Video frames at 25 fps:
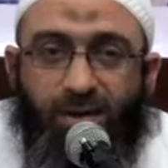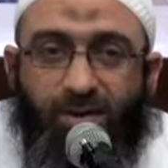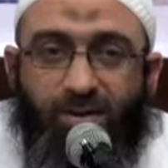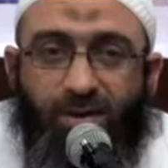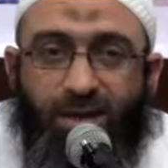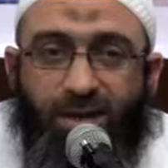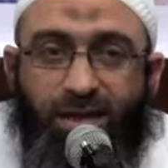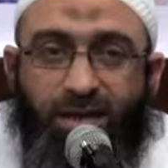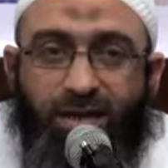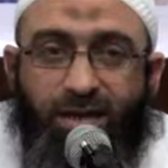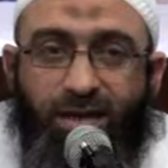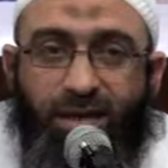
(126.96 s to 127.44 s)

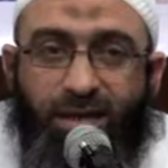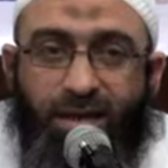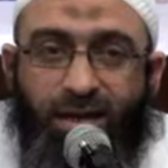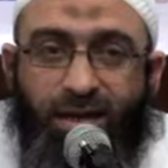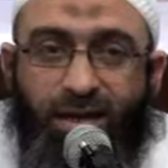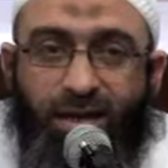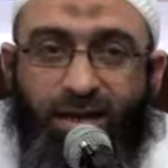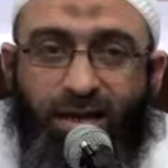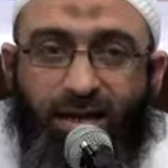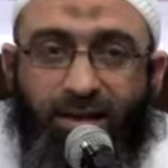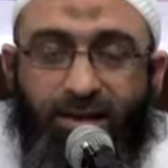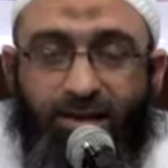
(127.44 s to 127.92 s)
وحين
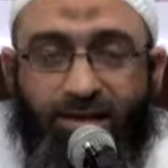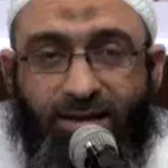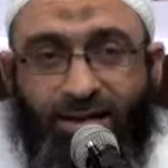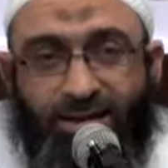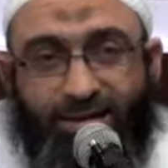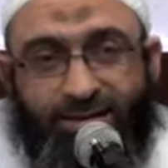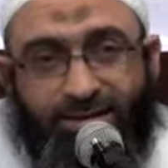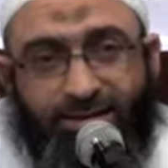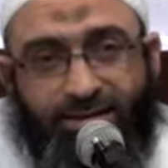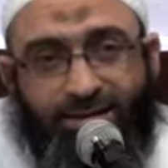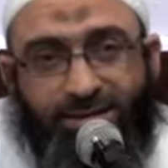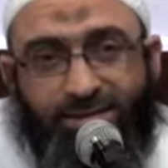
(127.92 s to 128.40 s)

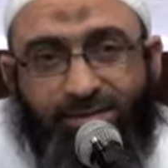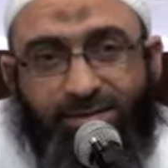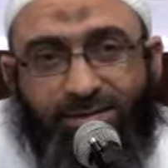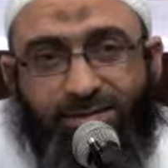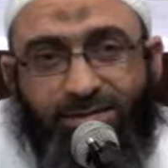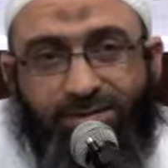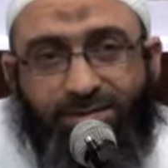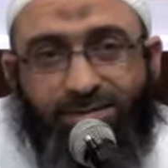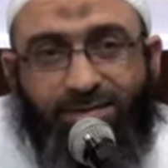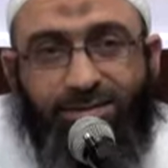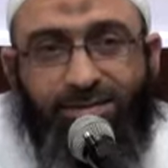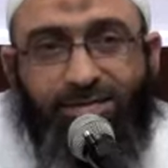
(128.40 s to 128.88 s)
قرأت
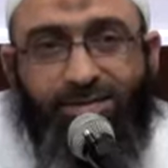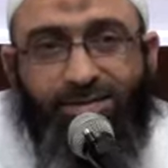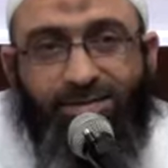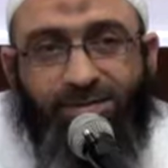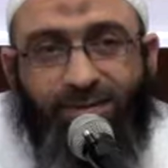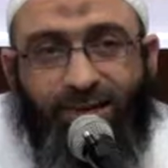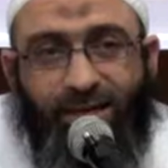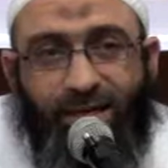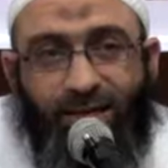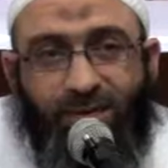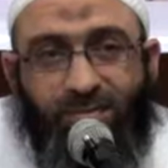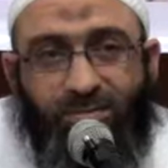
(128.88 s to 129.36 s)

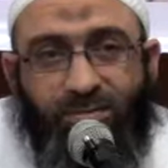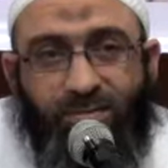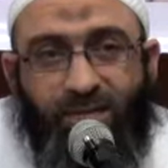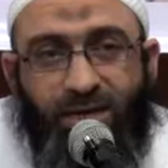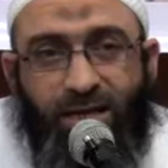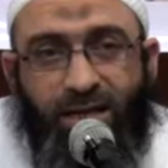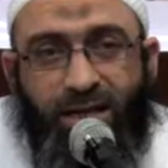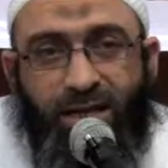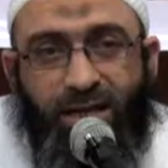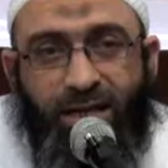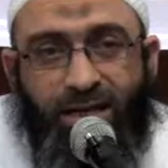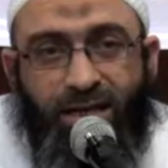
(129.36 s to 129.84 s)

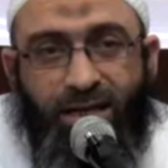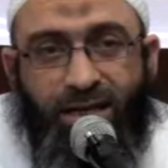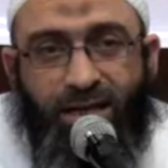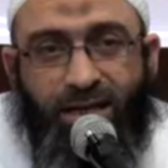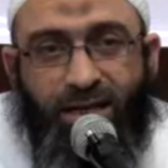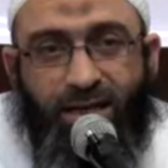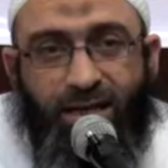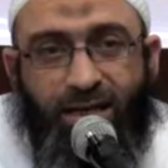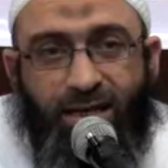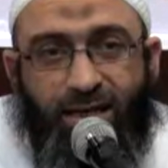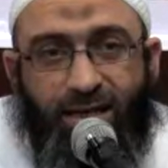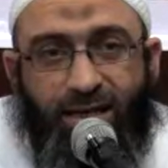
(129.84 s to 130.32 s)

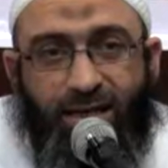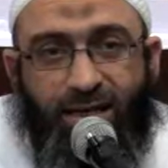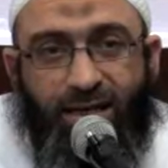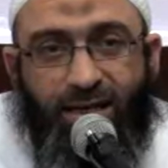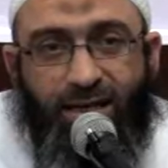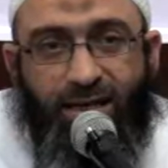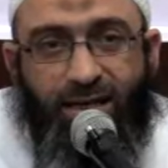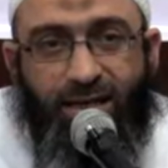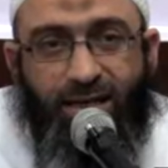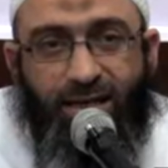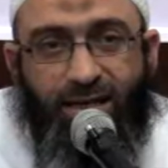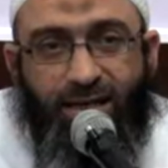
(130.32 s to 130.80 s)
لما
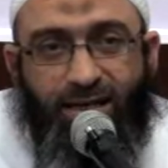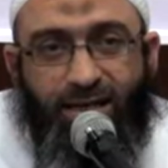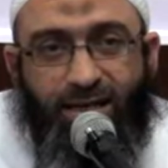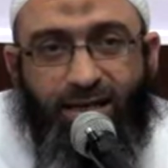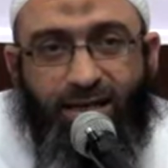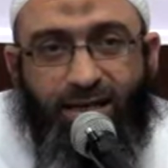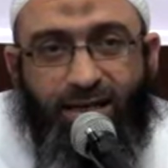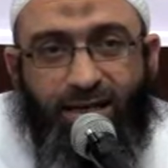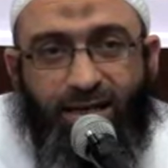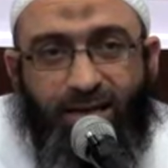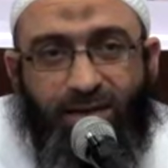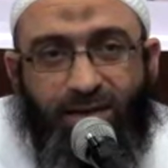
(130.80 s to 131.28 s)

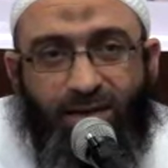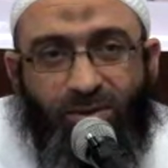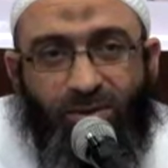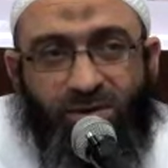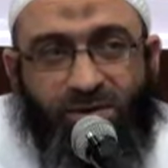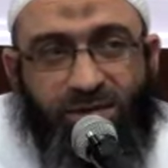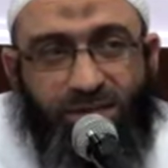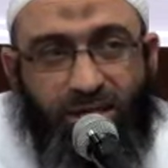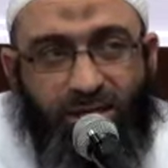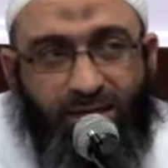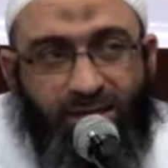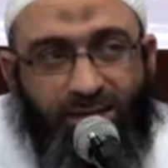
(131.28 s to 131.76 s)

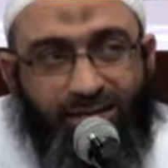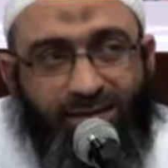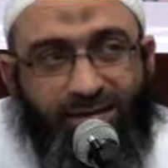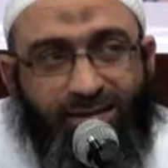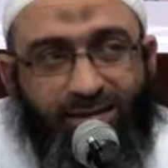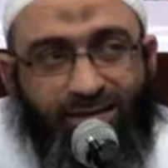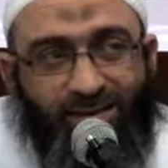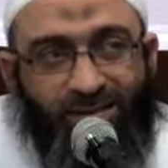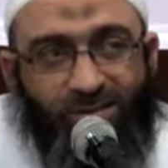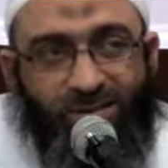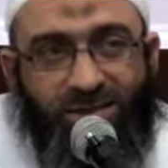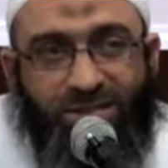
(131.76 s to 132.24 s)

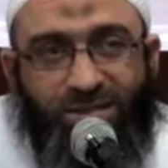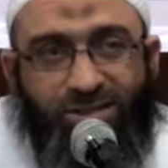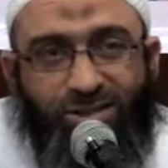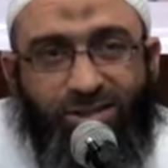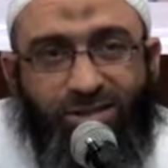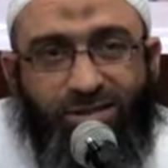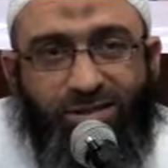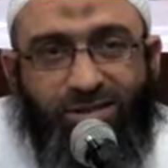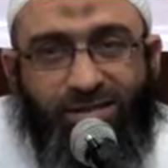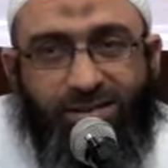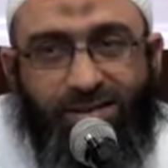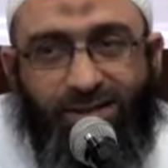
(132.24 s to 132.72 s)
وصلت
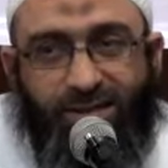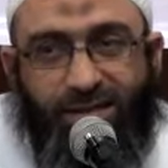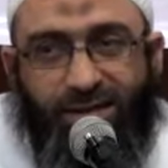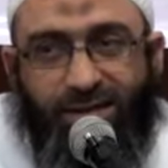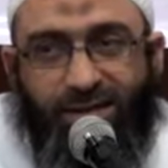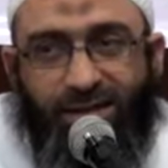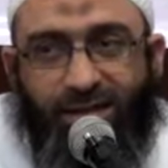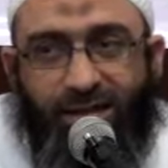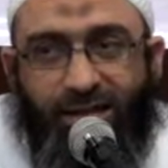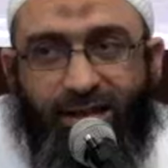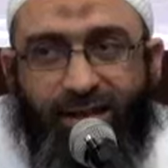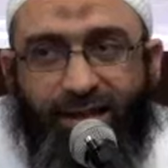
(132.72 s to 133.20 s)
المسجد
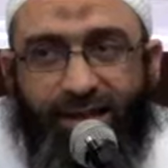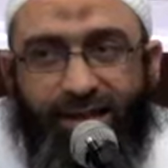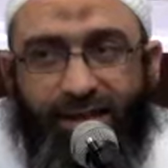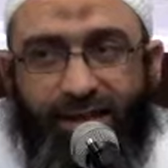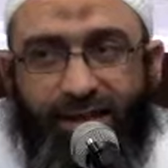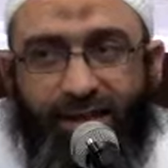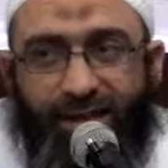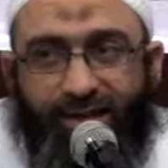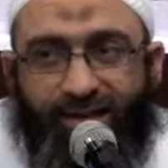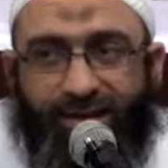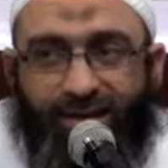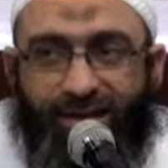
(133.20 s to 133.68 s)

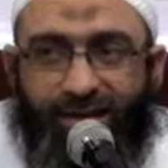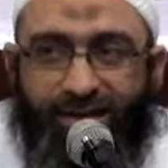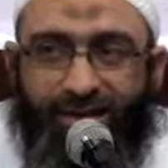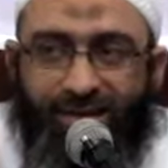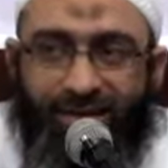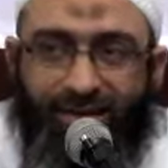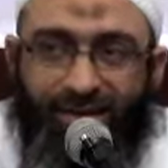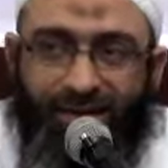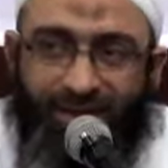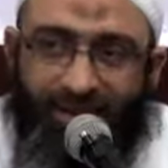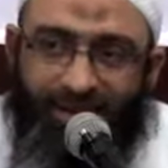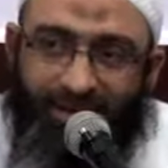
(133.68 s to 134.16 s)
هذا
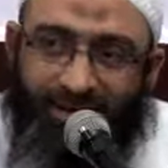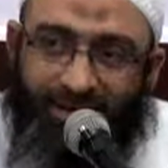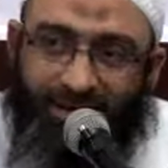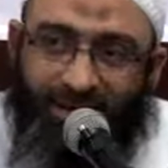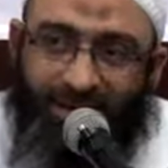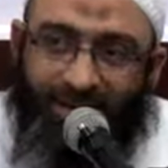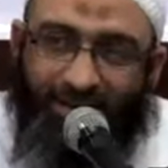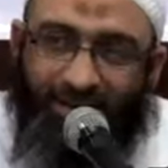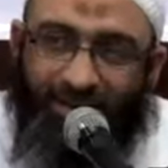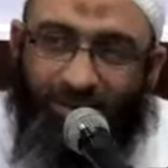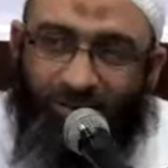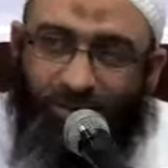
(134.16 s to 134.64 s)
الذي
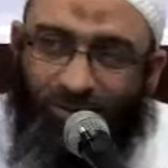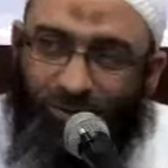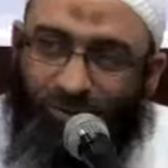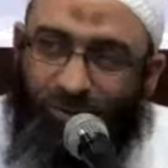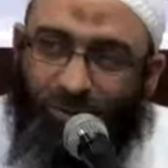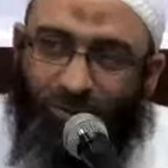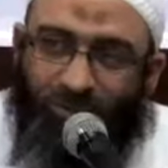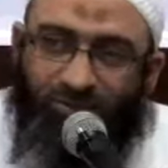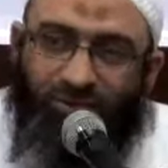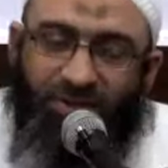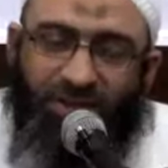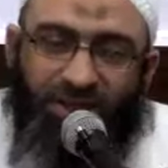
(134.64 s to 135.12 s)
يعني
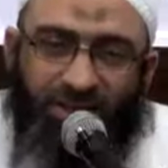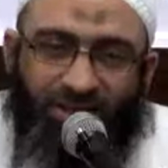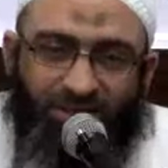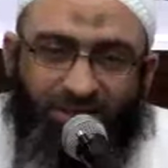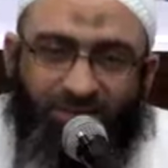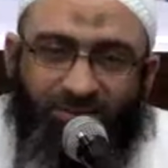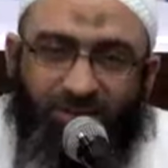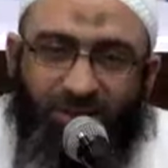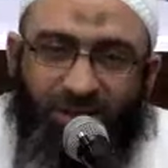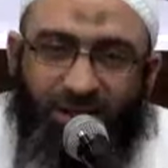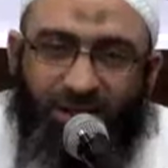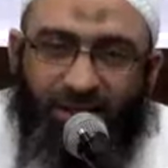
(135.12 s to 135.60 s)
موجود في
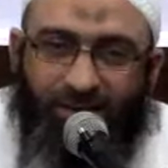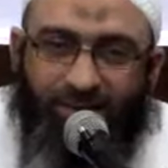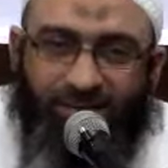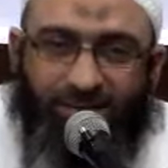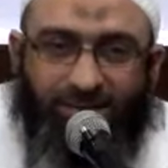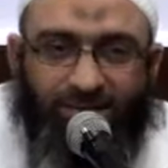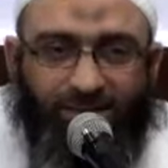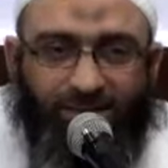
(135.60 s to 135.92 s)
الخلفية